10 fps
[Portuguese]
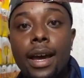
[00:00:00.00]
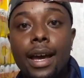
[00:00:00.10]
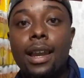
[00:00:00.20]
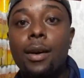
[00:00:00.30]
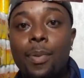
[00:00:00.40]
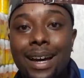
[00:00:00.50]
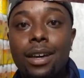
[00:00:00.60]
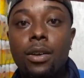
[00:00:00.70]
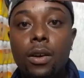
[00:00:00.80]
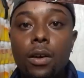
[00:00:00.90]
Ela
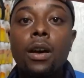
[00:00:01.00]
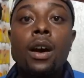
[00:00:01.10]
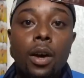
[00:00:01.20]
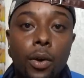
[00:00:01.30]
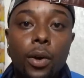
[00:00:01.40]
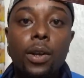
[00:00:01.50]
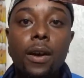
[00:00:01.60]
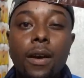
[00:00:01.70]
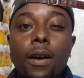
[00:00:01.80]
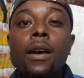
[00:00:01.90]
parou,
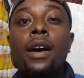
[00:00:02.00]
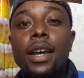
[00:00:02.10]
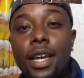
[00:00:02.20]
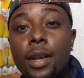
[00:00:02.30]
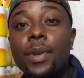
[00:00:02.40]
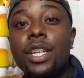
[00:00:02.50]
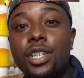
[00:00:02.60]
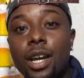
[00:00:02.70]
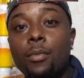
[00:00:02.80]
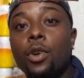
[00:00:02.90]
olhou e me
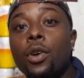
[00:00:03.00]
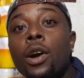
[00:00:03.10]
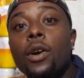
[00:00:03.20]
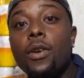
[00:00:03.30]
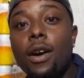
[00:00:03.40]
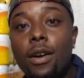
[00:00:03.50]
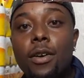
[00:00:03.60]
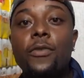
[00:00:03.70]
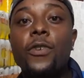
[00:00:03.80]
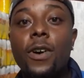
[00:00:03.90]
chamou
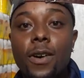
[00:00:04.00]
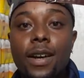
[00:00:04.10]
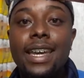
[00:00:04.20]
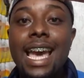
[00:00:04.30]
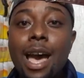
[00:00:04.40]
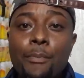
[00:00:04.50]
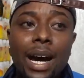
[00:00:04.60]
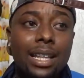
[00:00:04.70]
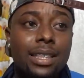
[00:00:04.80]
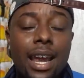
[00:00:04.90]
Convoquei
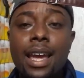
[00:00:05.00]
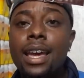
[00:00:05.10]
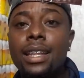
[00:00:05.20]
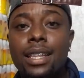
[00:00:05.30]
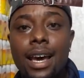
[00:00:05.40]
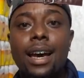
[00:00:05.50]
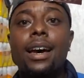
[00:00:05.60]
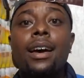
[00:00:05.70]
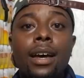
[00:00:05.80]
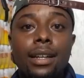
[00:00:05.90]
pra
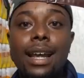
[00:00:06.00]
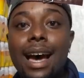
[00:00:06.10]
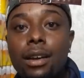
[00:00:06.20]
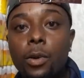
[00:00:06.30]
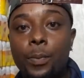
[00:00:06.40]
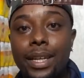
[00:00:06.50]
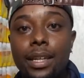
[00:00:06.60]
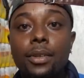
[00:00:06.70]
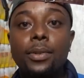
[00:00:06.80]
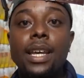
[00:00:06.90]
treta Taco tá
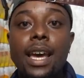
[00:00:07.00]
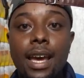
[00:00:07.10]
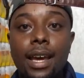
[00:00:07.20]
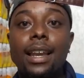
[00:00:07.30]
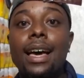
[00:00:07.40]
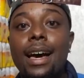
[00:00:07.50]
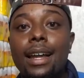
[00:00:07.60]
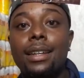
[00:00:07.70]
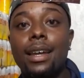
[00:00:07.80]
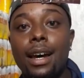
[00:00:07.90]
piro
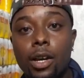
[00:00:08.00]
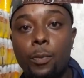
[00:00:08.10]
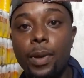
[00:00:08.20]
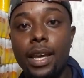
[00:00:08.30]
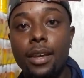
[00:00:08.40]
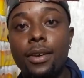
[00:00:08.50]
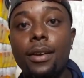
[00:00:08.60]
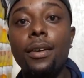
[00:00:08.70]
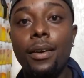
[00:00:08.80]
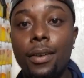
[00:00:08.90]
nela, tá
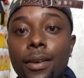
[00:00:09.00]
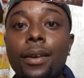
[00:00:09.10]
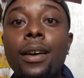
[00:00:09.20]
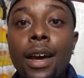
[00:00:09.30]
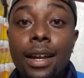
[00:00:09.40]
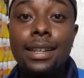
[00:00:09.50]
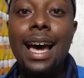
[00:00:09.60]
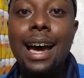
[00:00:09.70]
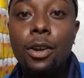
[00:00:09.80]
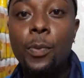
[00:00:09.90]
perô,
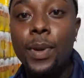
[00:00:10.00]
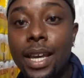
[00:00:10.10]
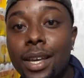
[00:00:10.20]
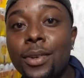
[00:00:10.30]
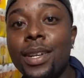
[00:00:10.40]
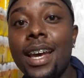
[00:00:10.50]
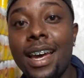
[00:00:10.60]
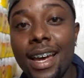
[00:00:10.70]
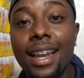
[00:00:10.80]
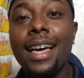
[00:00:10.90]
taco tá piro
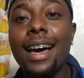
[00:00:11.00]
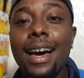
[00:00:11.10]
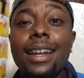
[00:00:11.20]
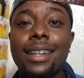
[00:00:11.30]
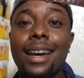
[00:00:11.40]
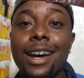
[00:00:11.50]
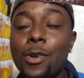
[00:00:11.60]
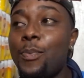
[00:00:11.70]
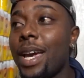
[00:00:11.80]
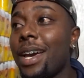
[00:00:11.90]
nela. Tem outra, pai?
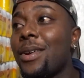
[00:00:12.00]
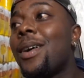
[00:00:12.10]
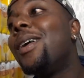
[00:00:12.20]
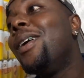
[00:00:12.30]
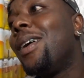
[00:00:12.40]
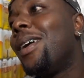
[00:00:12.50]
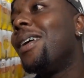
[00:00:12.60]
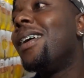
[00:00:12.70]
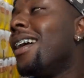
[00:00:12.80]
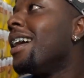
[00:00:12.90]
Outra, outra, perô.
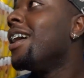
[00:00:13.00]
outra.